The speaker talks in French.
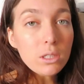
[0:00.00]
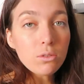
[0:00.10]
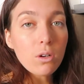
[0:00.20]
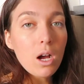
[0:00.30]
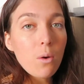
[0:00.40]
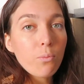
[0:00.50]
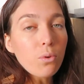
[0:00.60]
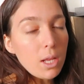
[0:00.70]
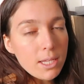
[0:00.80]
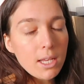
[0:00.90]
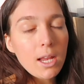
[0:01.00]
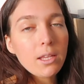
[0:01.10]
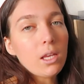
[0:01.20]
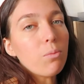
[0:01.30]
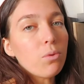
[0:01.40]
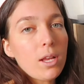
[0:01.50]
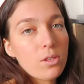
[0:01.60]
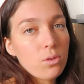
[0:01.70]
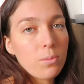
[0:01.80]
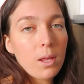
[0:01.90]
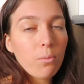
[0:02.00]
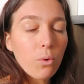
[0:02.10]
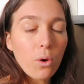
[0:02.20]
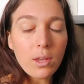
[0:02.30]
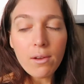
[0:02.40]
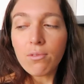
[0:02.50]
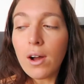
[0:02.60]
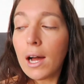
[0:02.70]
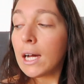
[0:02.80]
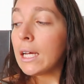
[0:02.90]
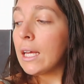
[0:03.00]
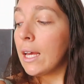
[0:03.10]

du quinoa pour la salade et pour la semaine pour en avoir.